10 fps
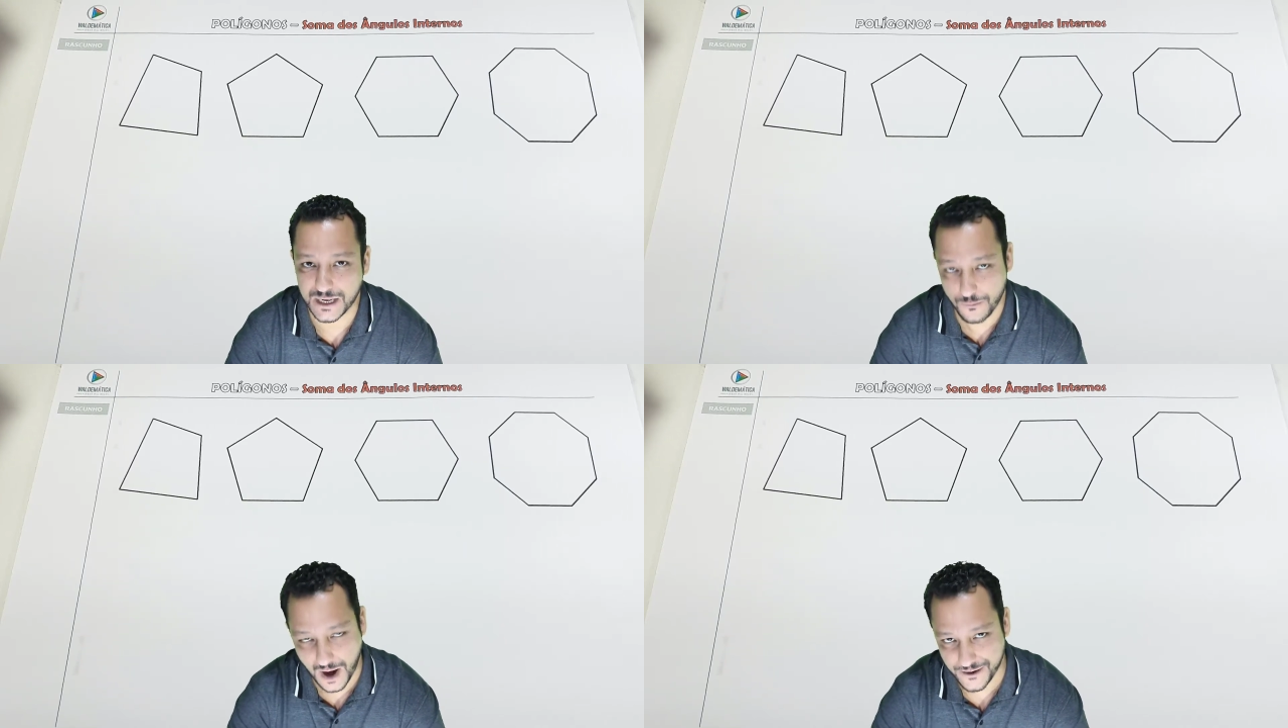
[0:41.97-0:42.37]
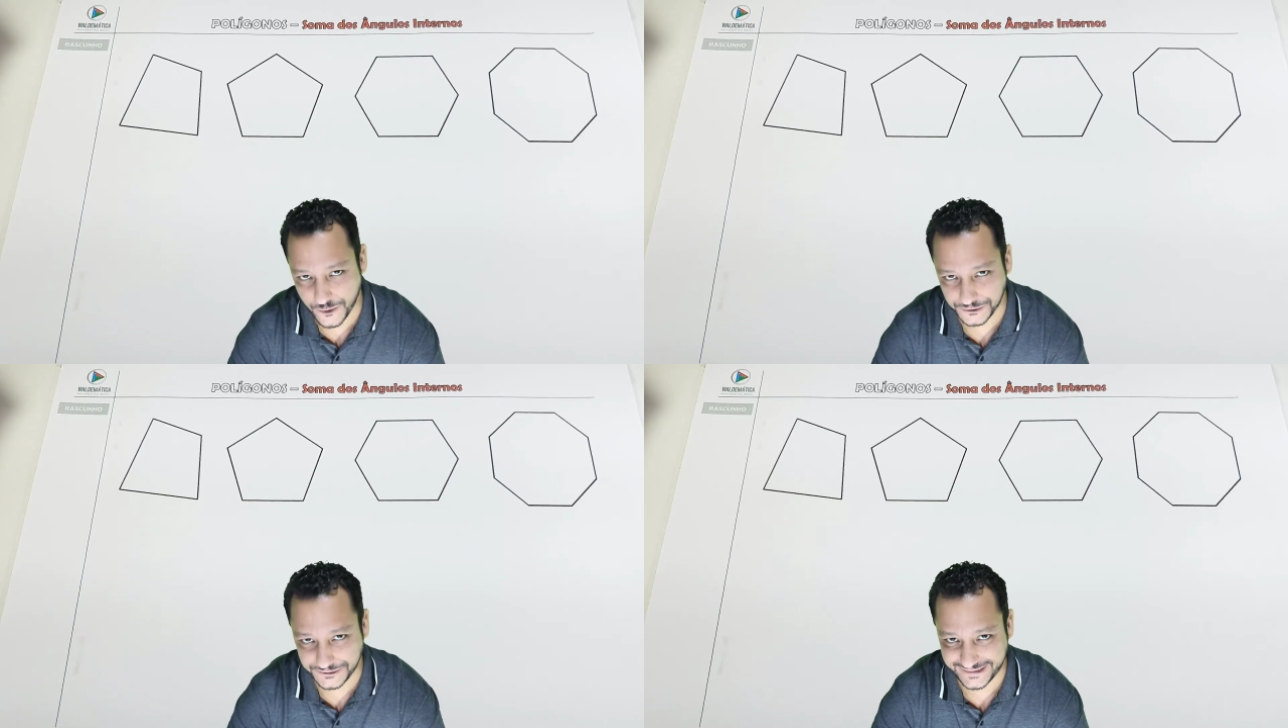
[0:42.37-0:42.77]

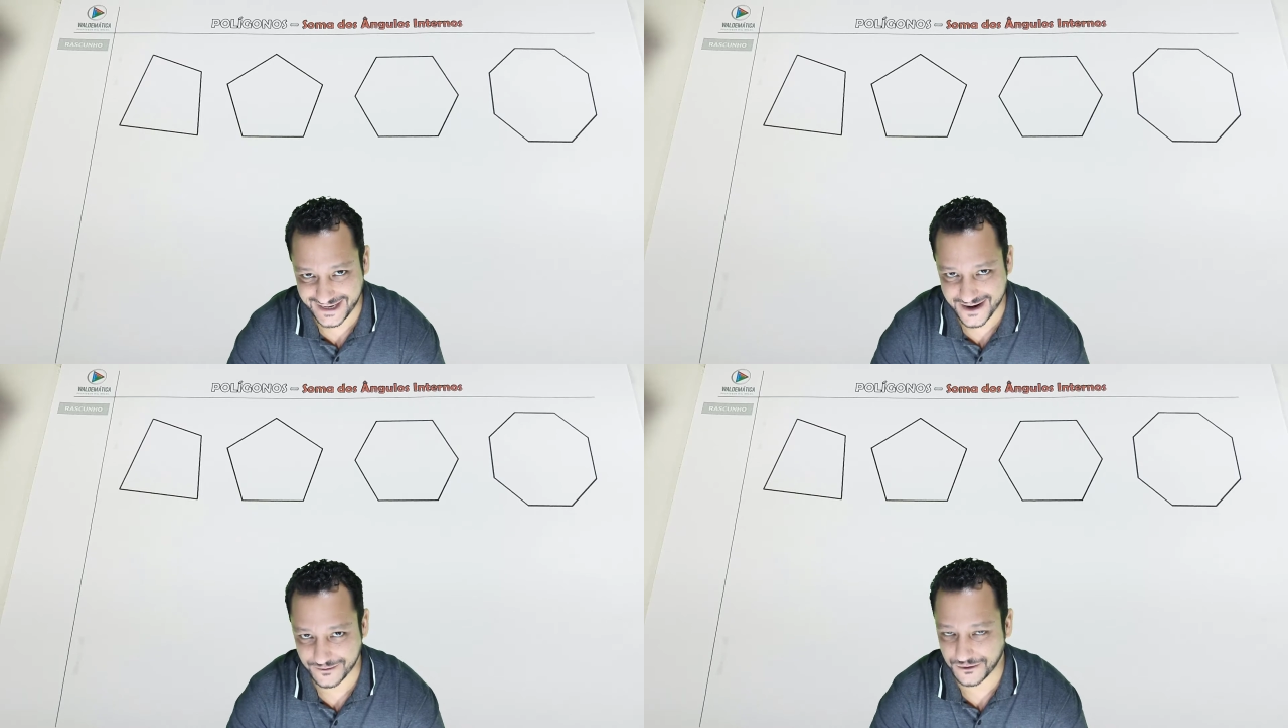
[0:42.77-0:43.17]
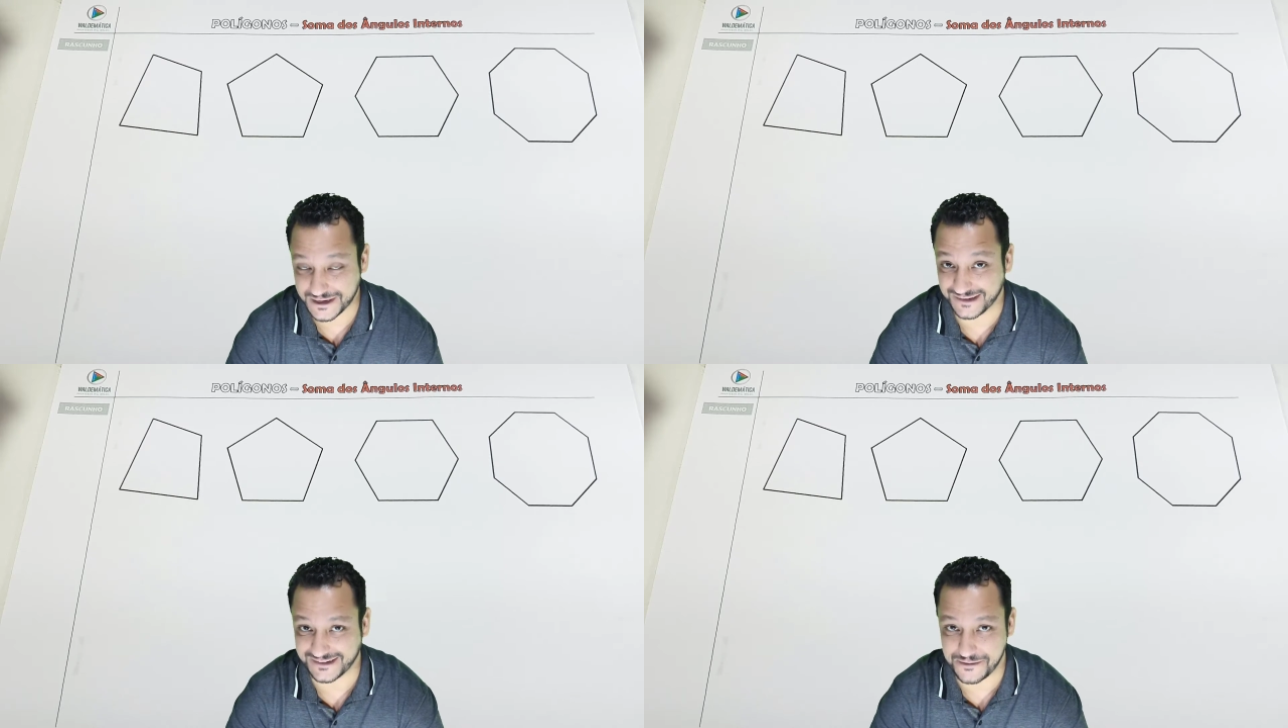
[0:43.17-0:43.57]
Guardou do triângulo,
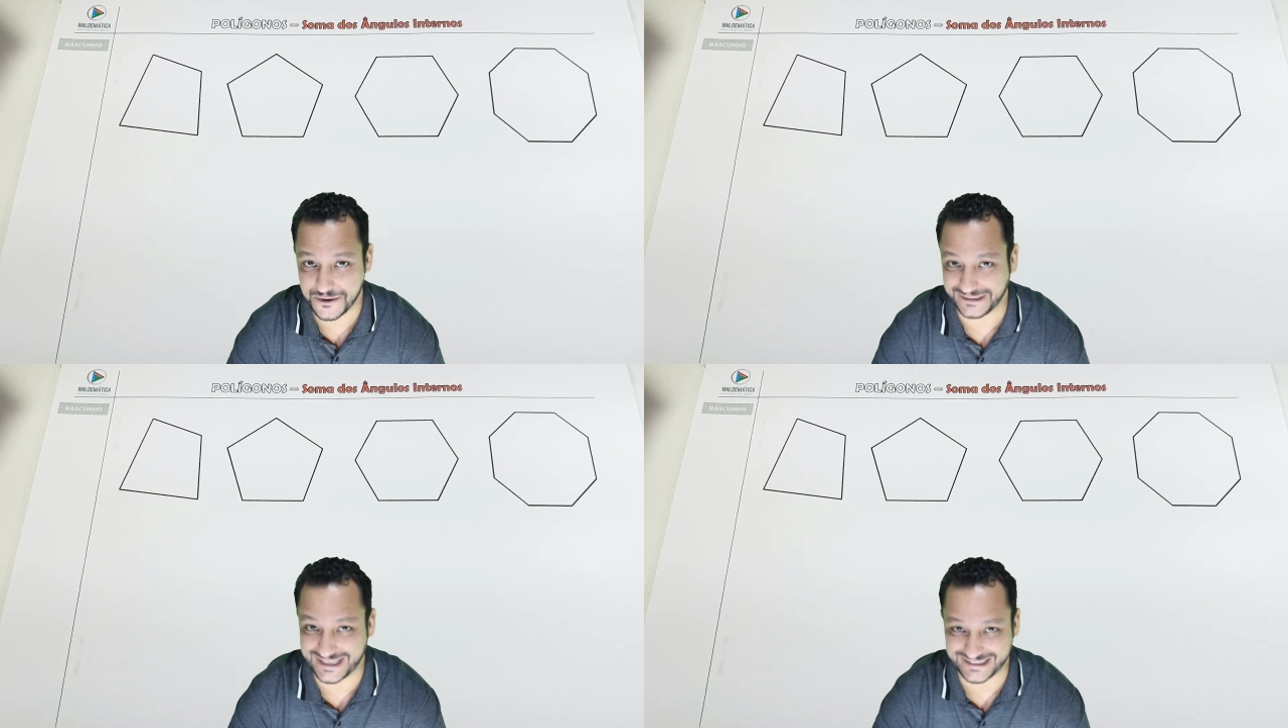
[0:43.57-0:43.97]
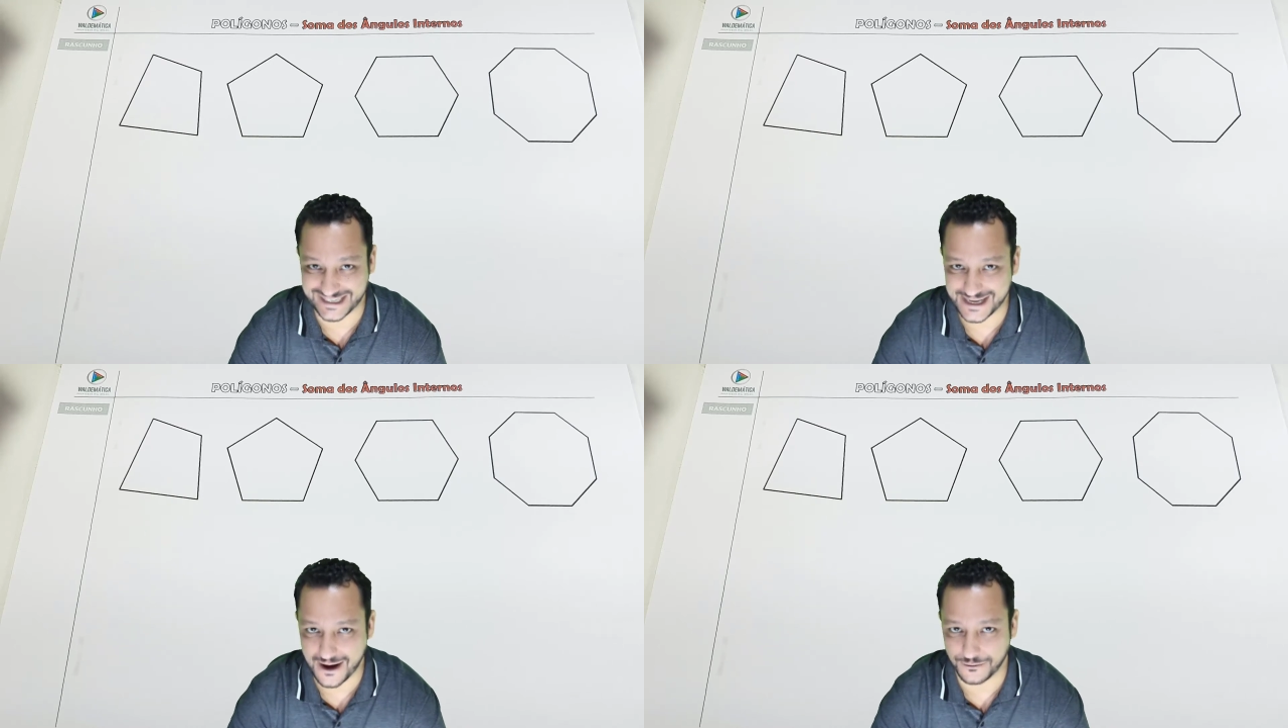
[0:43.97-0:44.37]
que é 180
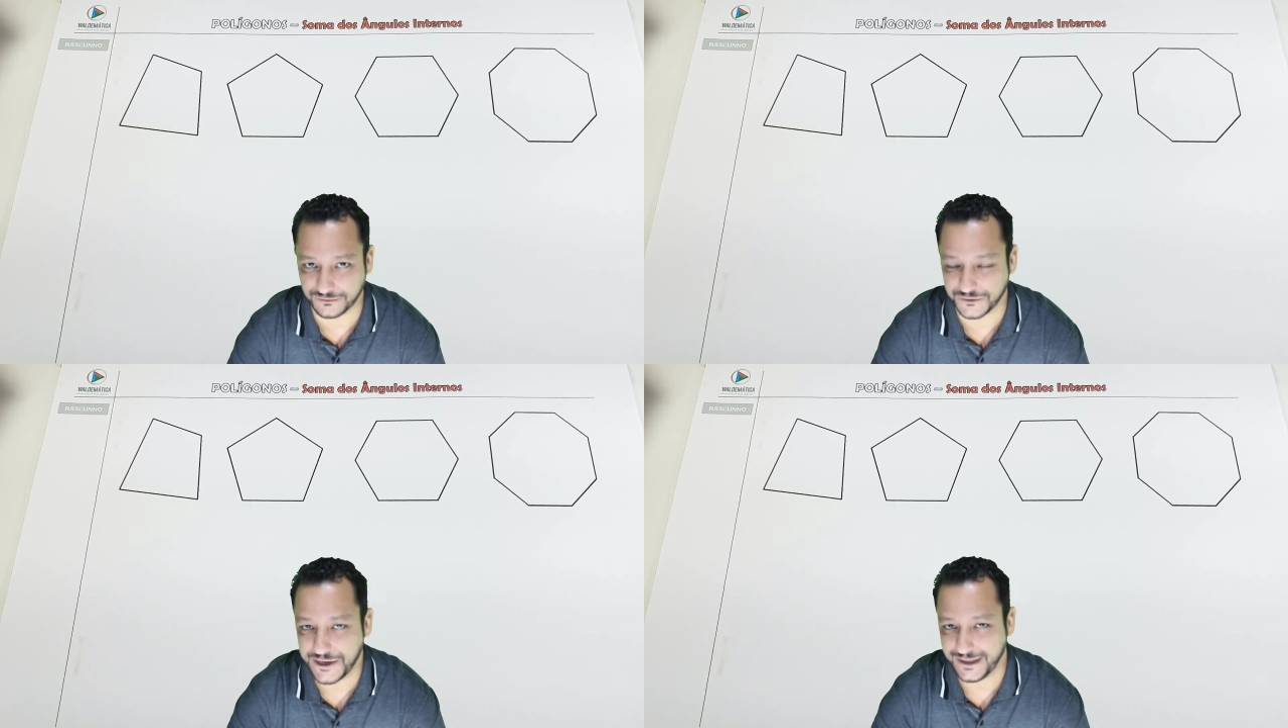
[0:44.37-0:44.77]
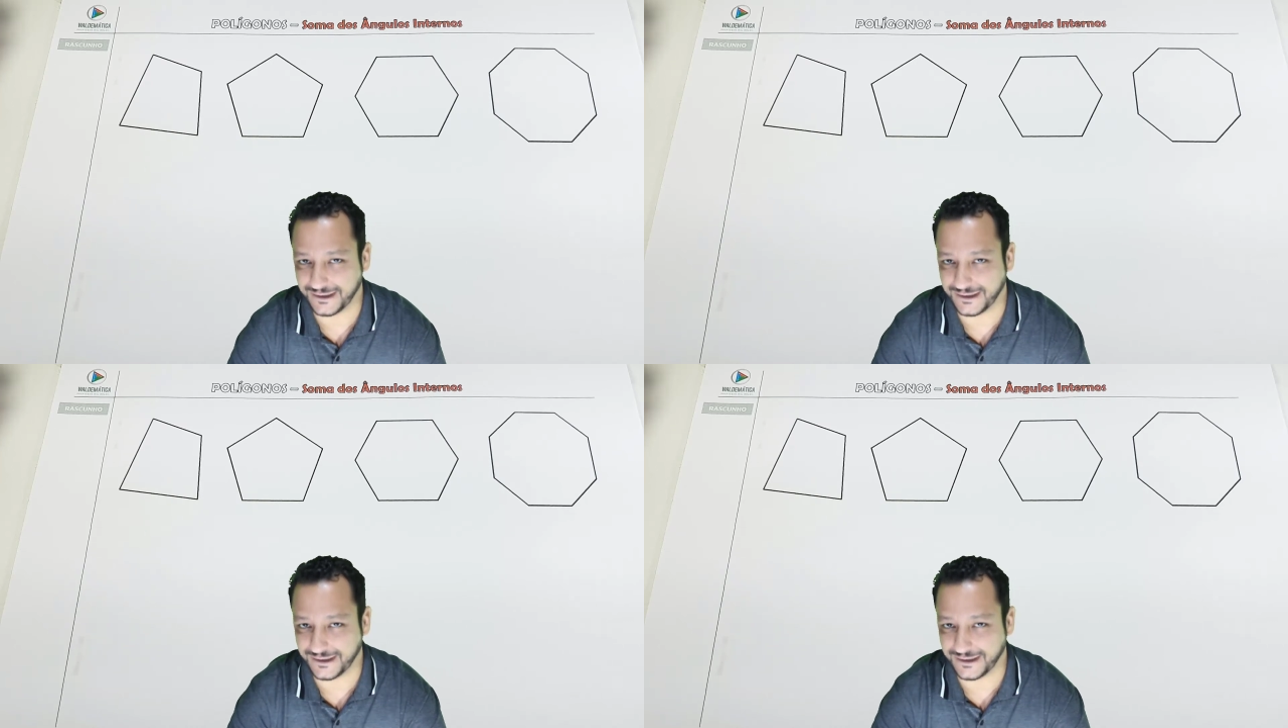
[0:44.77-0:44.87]
graus?